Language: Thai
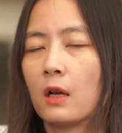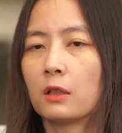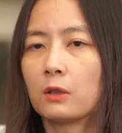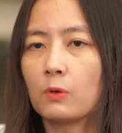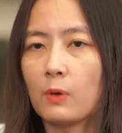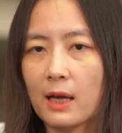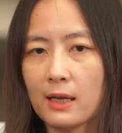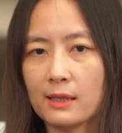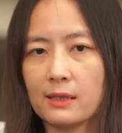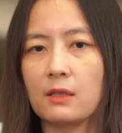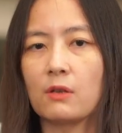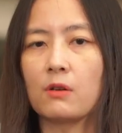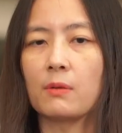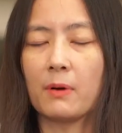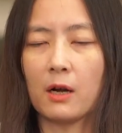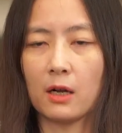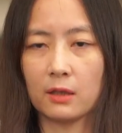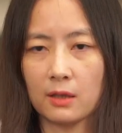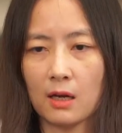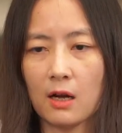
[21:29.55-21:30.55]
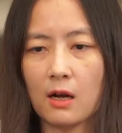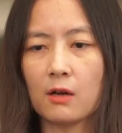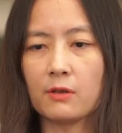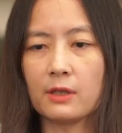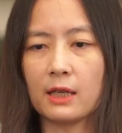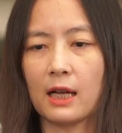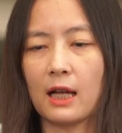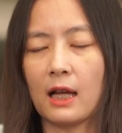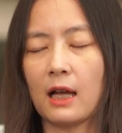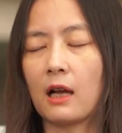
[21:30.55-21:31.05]
ตัว ICO Portal
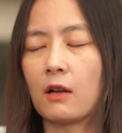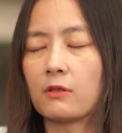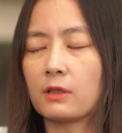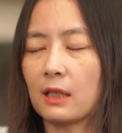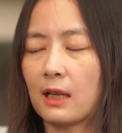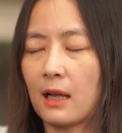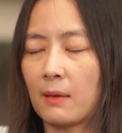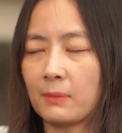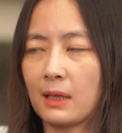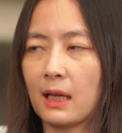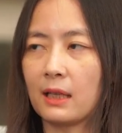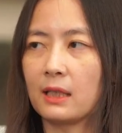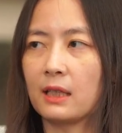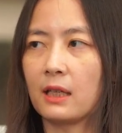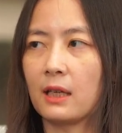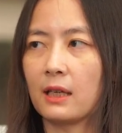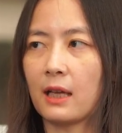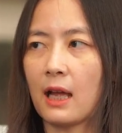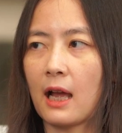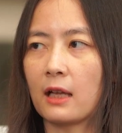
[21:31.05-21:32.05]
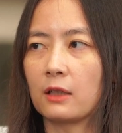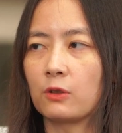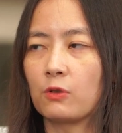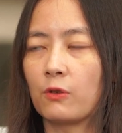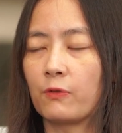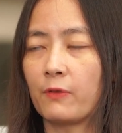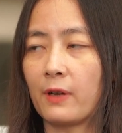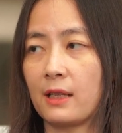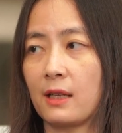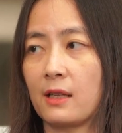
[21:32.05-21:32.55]
เนี่ยค่ะเขาจะทำหน้าที่คล้ายๆตั
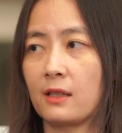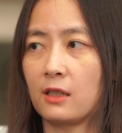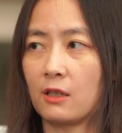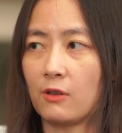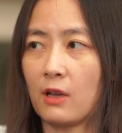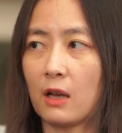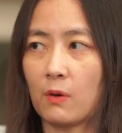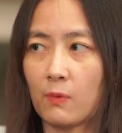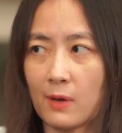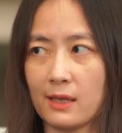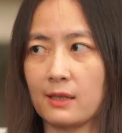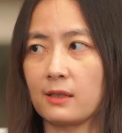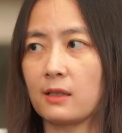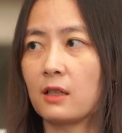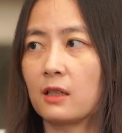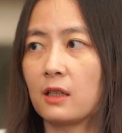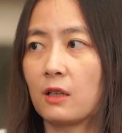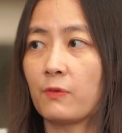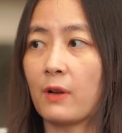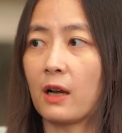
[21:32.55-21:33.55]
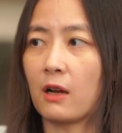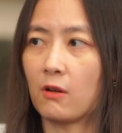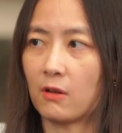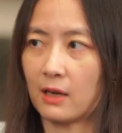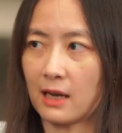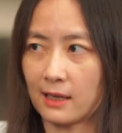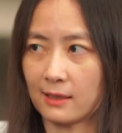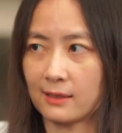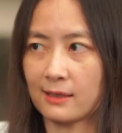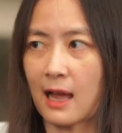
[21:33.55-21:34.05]
ว Financial Advisor ในฝั่งขอ
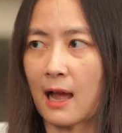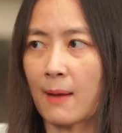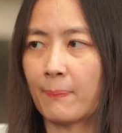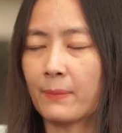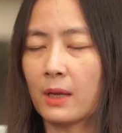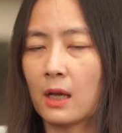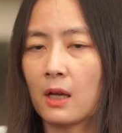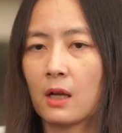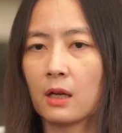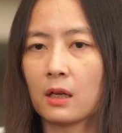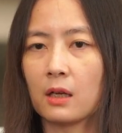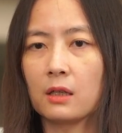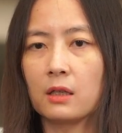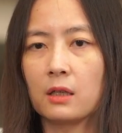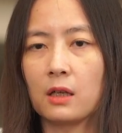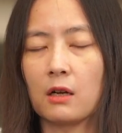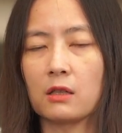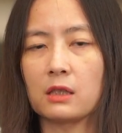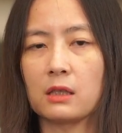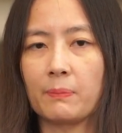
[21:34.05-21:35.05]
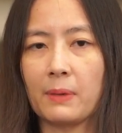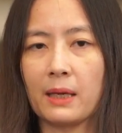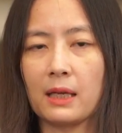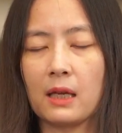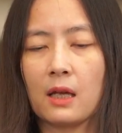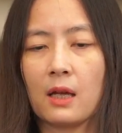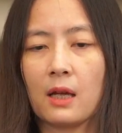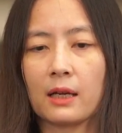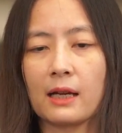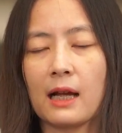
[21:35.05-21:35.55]
งหลักทรัพย์ ก็คือเขาจะไป
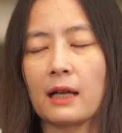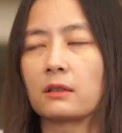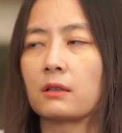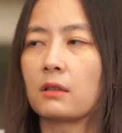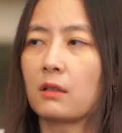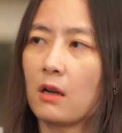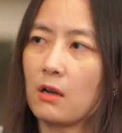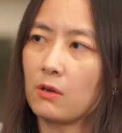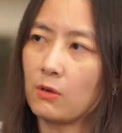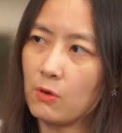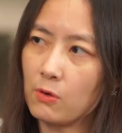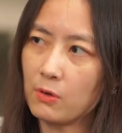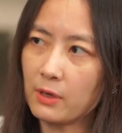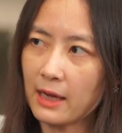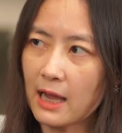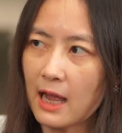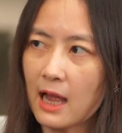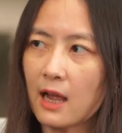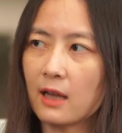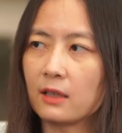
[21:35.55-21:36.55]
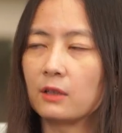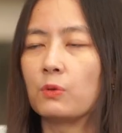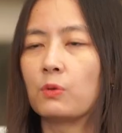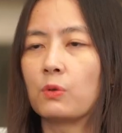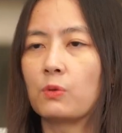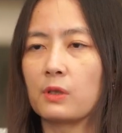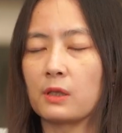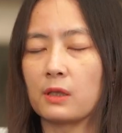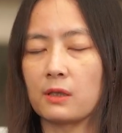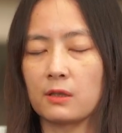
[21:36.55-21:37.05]
กันกรองโครงการ ดู
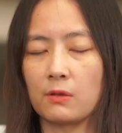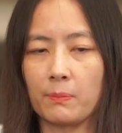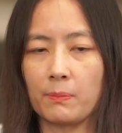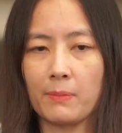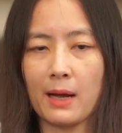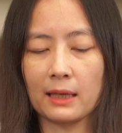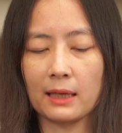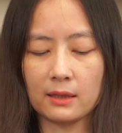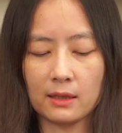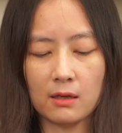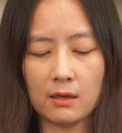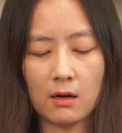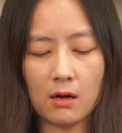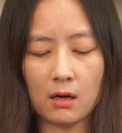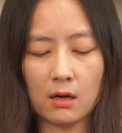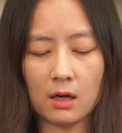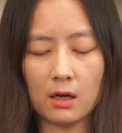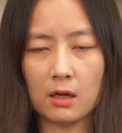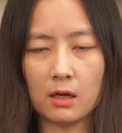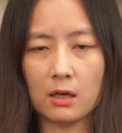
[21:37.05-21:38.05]
คุณสมบัติทั้งของ